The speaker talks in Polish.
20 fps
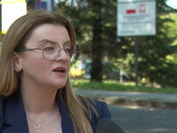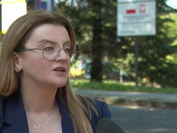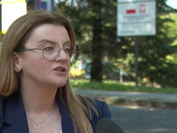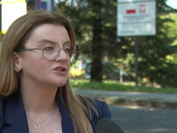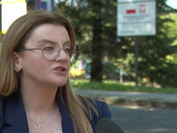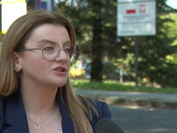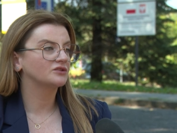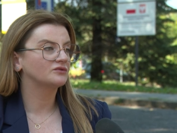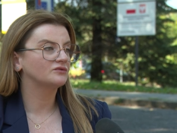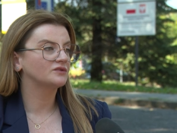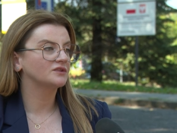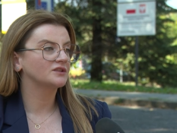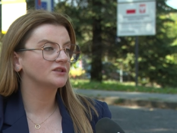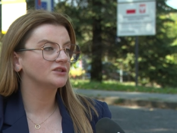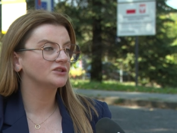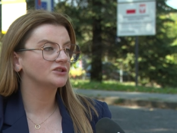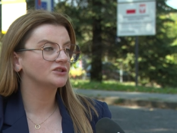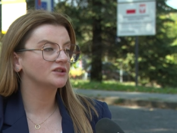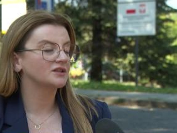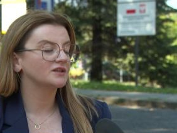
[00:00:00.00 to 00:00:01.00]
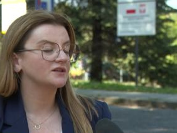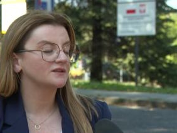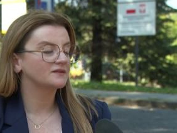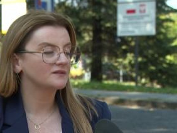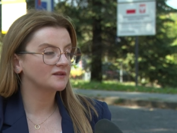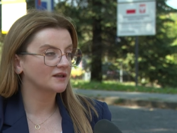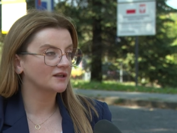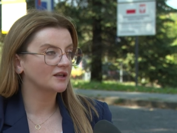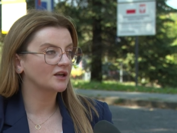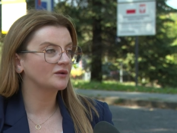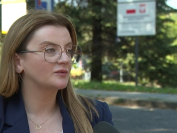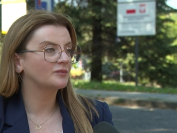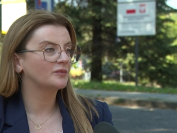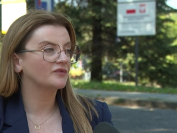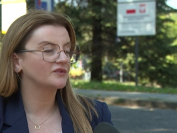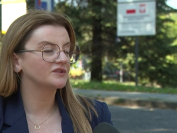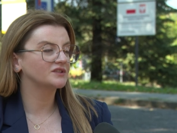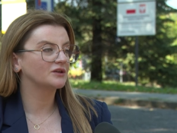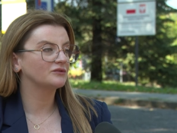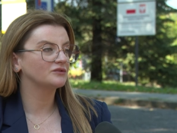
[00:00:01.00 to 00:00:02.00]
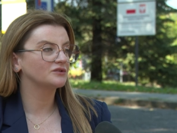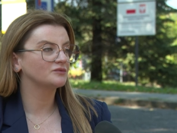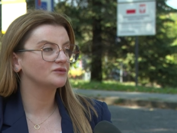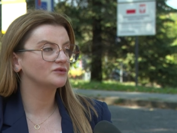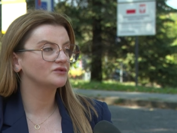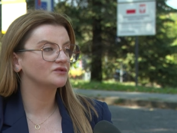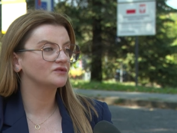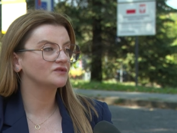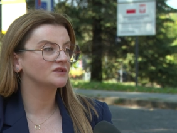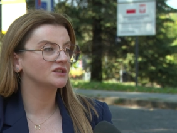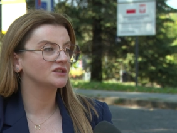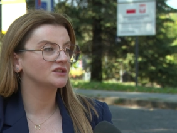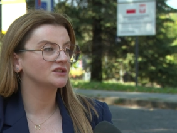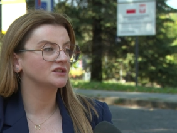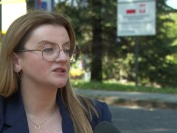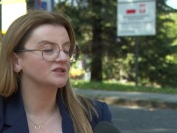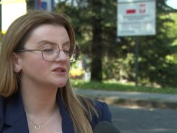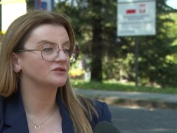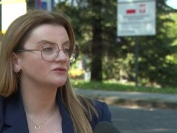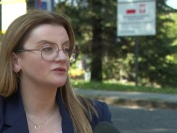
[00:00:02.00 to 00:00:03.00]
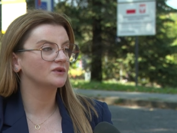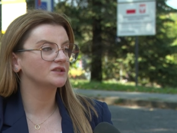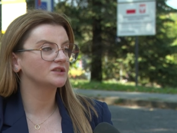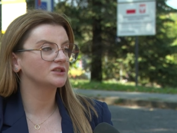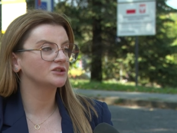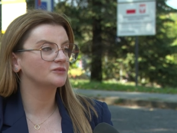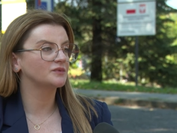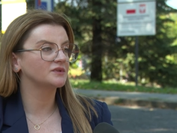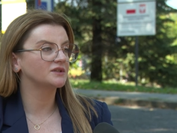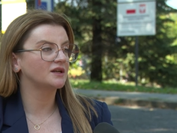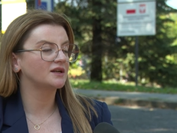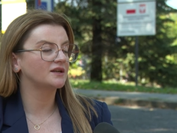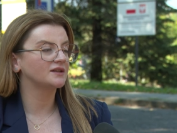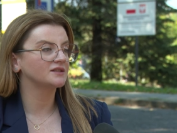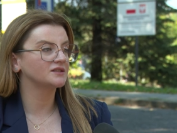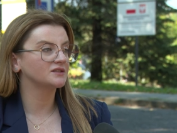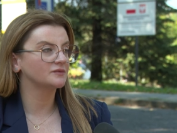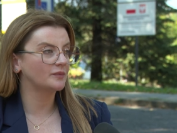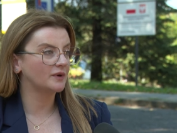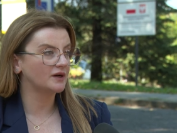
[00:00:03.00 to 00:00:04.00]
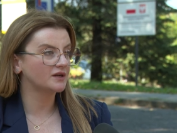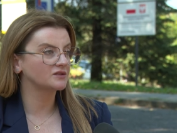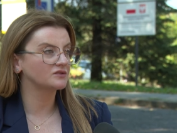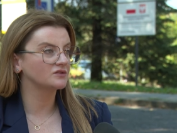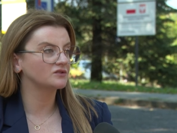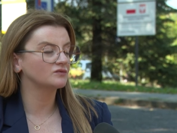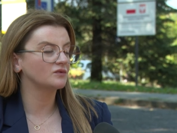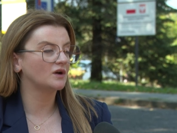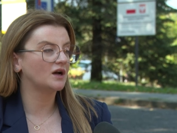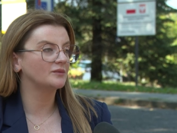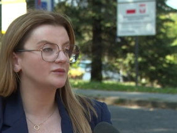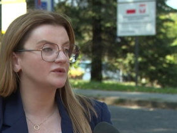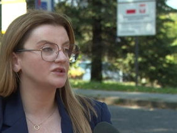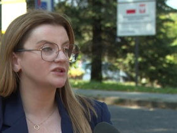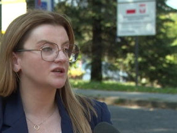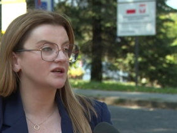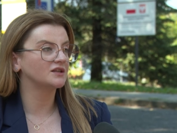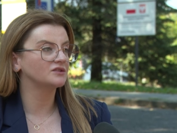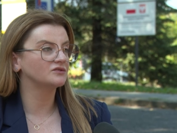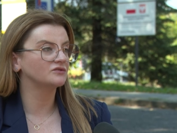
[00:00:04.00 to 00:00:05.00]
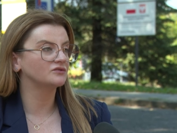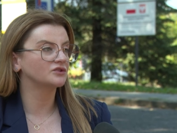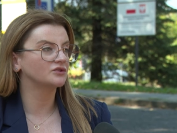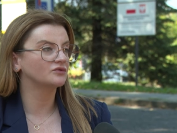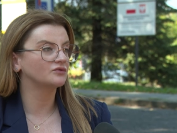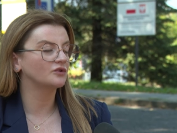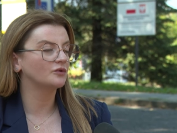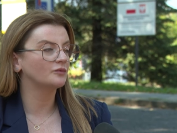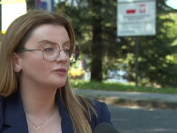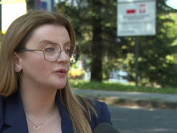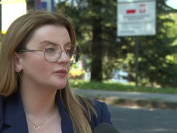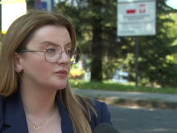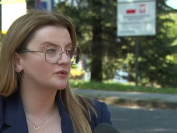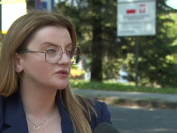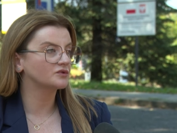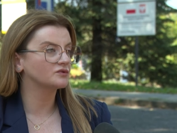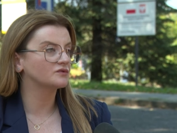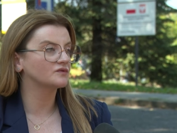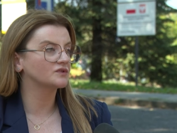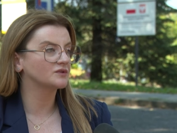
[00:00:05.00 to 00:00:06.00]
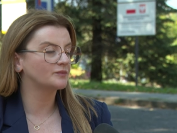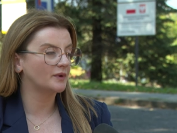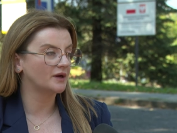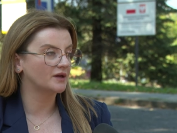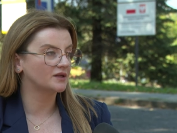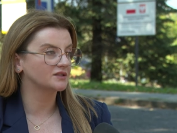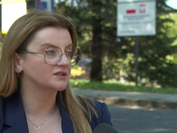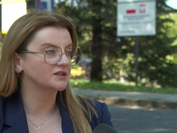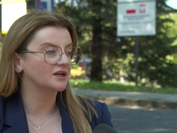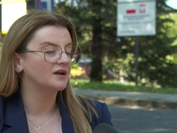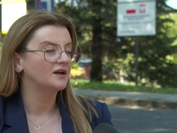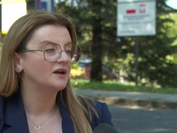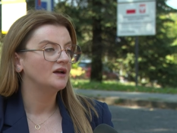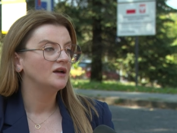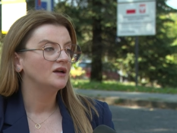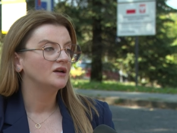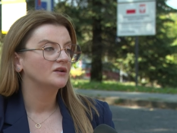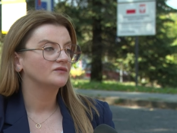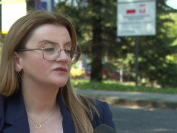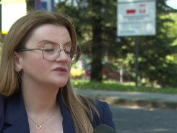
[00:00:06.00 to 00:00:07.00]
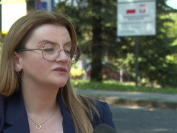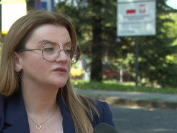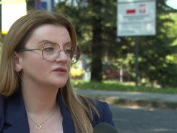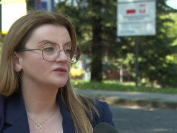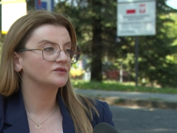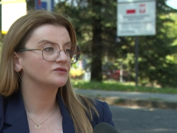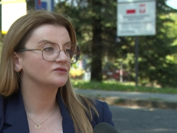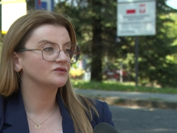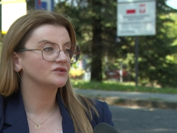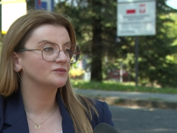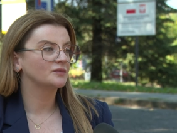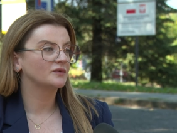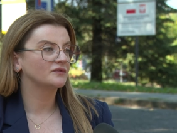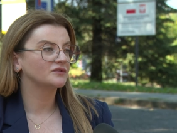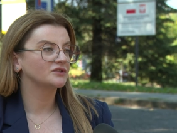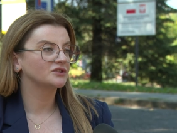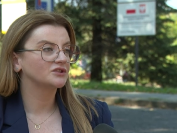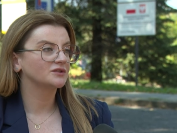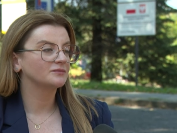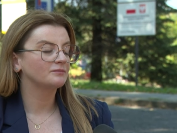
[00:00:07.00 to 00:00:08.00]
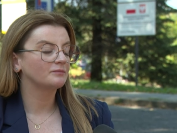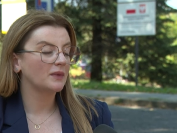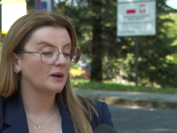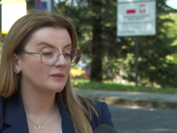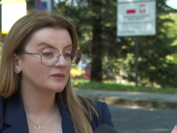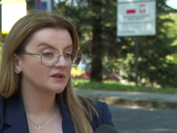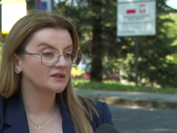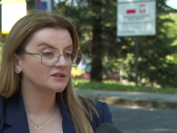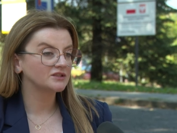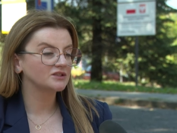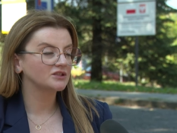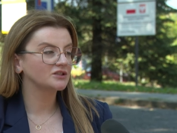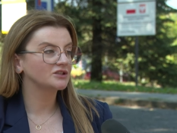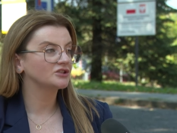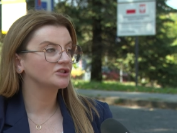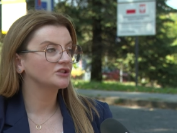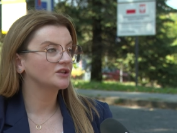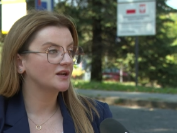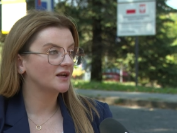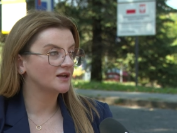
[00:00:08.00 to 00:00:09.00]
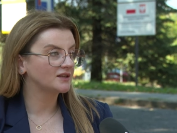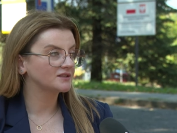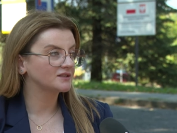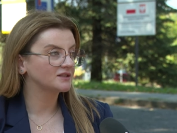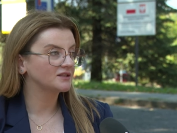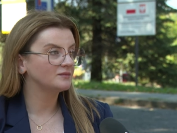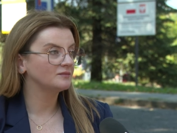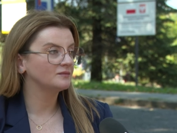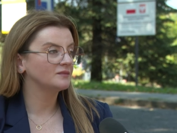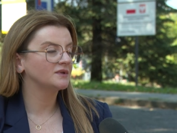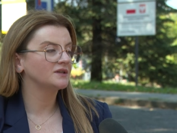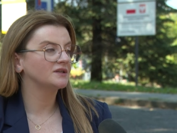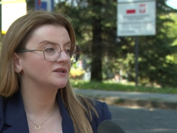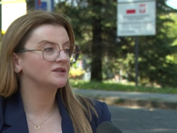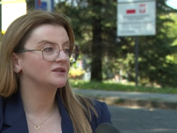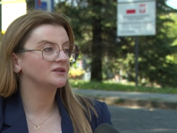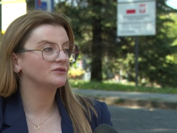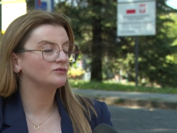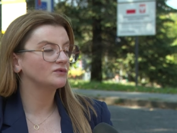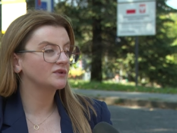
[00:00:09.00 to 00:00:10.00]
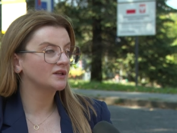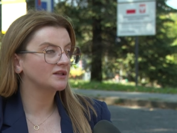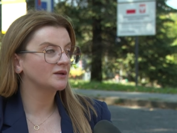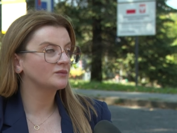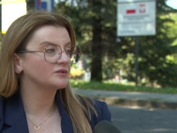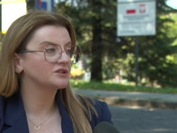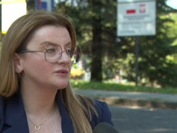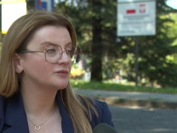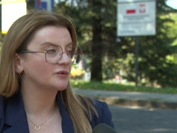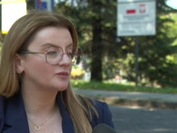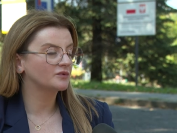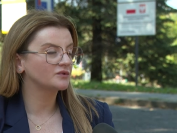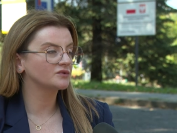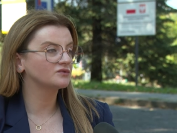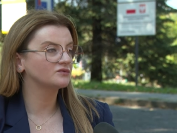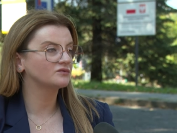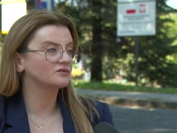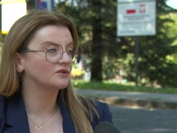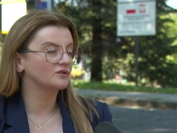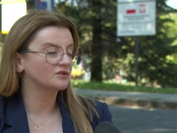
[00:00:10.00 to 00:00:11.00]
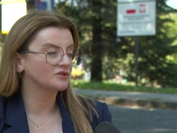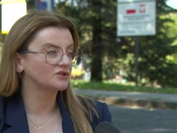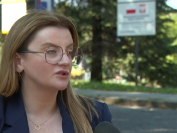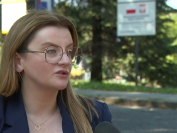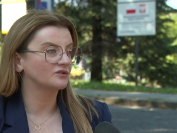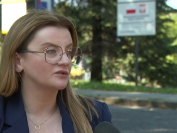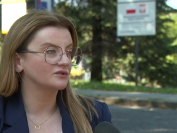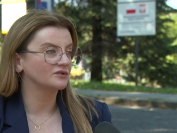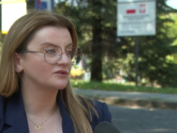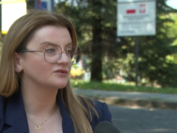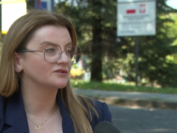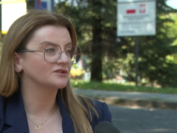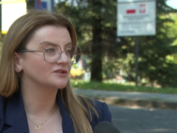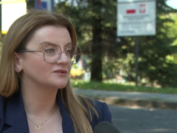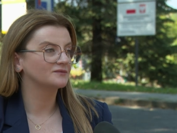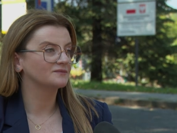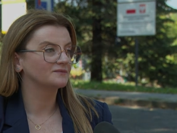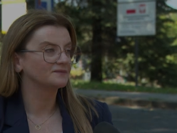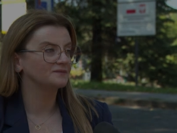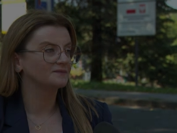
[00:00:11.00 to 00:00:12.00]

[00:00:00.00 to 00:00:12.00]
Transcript: szczególnie, że tak jak powiedziałyśmy już wcześniej, sytuacja szpitala jest bardzo zła, mieszkańcy oczekują po prostu wsparcia. W związku z powyższym mam nadzieję, że razem e, uda nam się po prostu to to osiągnąć.